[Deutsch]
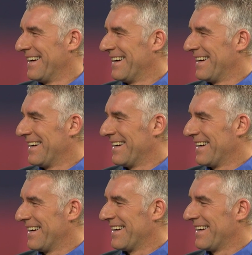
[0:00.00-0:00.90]
aber,
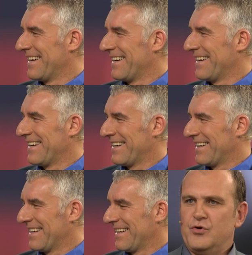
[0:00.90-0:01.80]
aber ich finde, die
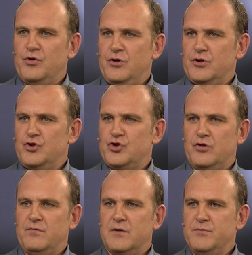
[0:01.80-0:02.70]
Emotion gehört ein
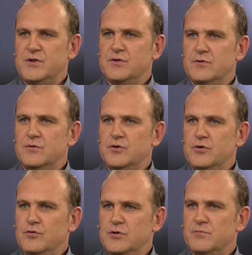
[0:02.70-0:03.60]
Stück weit mit zu, zu
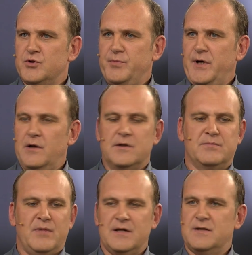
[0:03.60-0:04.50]
unserem Spiel.
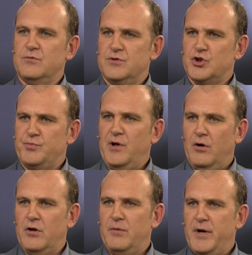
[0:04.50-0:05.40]
Das macht unser Spiel
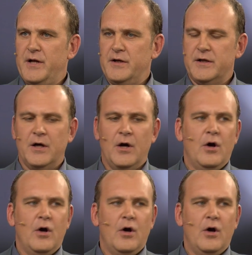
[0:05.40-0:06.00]
auch lebendig.